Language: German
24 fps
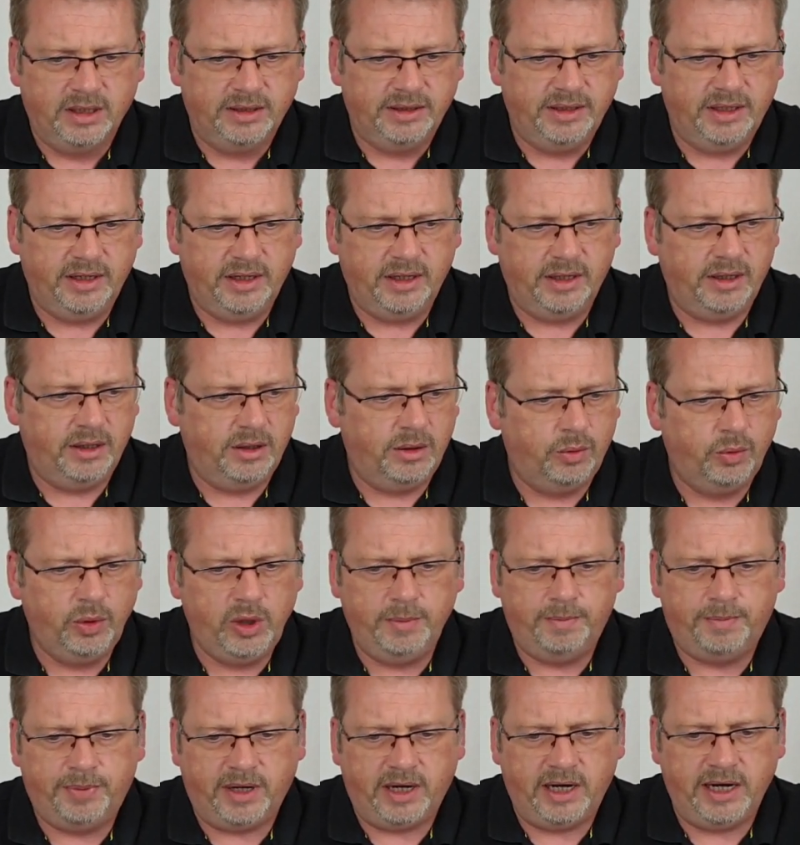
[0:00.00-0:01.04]
Eine
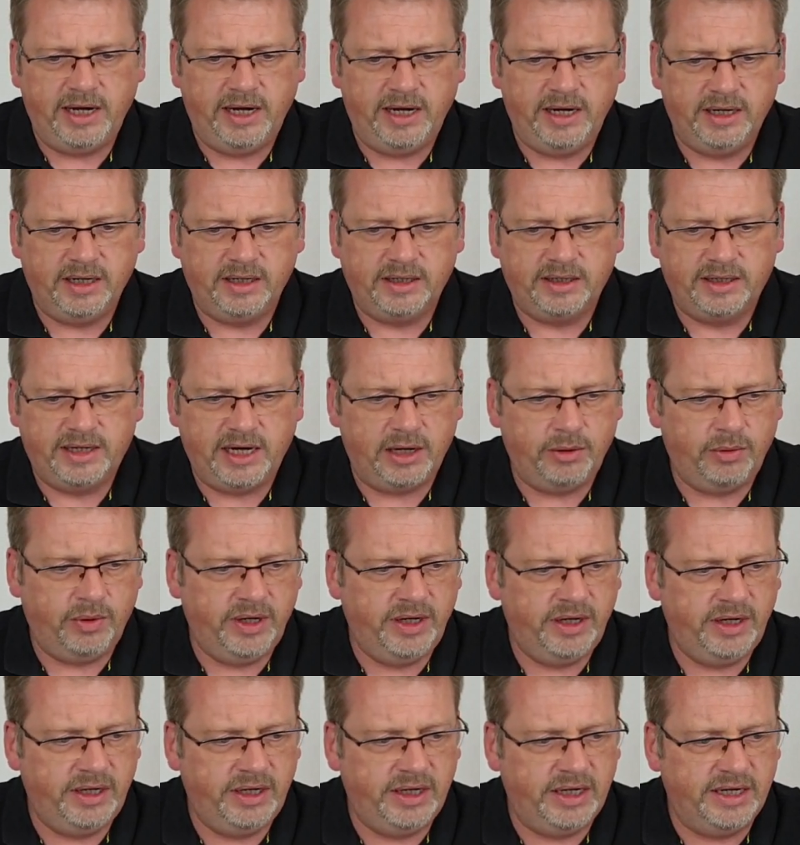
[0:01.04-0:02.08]
WePie
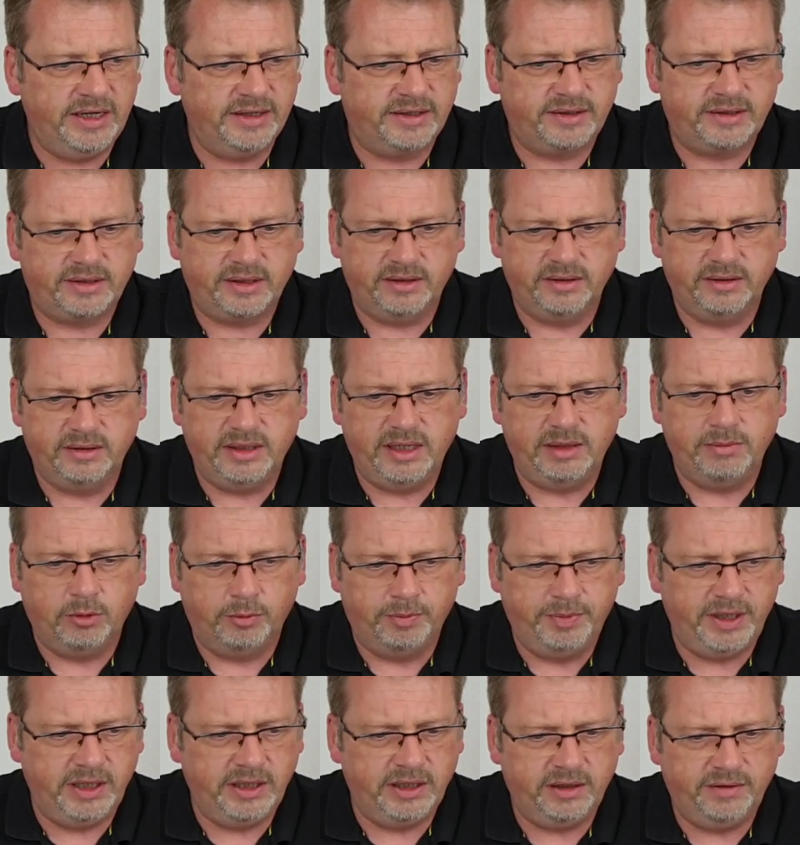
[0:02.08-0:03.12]
Carry ist ein
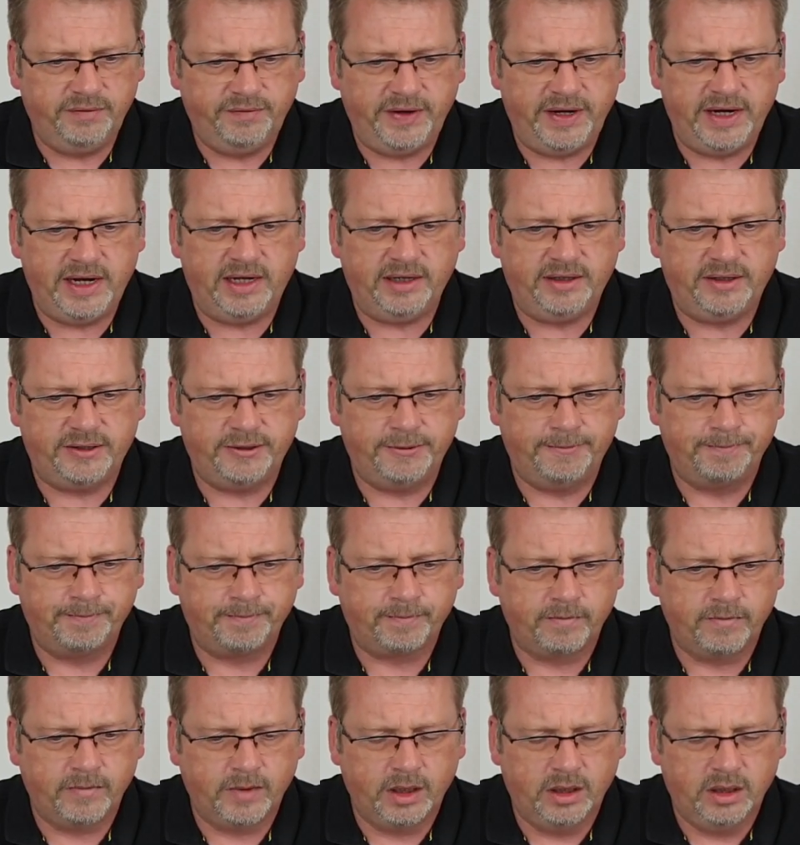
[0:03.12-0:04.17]
Immobilienwert.
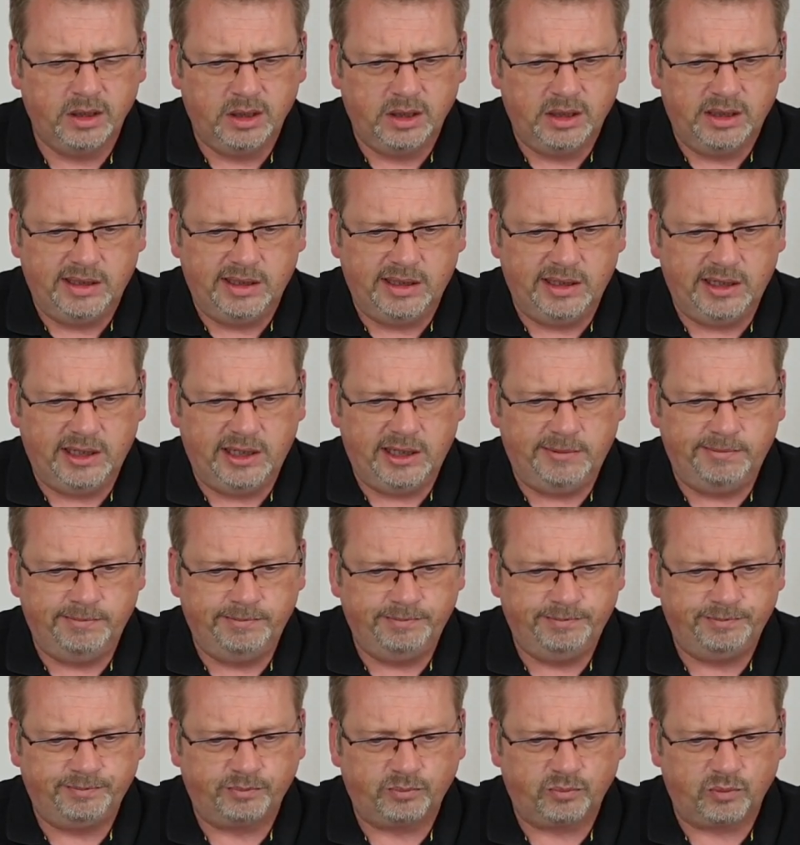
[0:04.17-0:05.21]

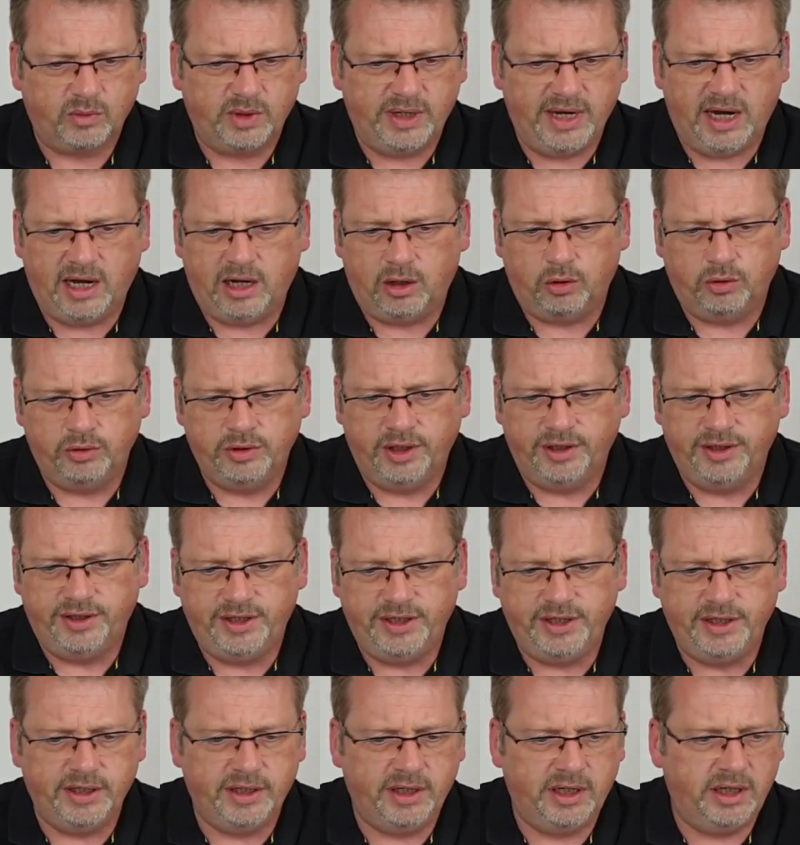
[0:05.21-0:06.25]
Ähm, ja, und
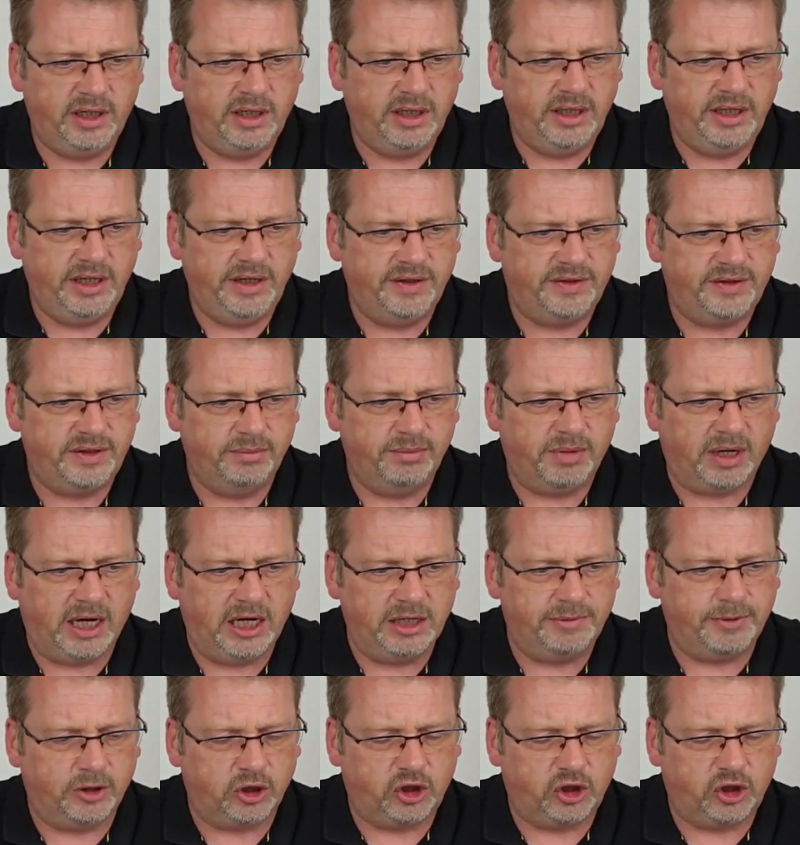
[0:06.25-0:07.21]
Dir ist im Bereich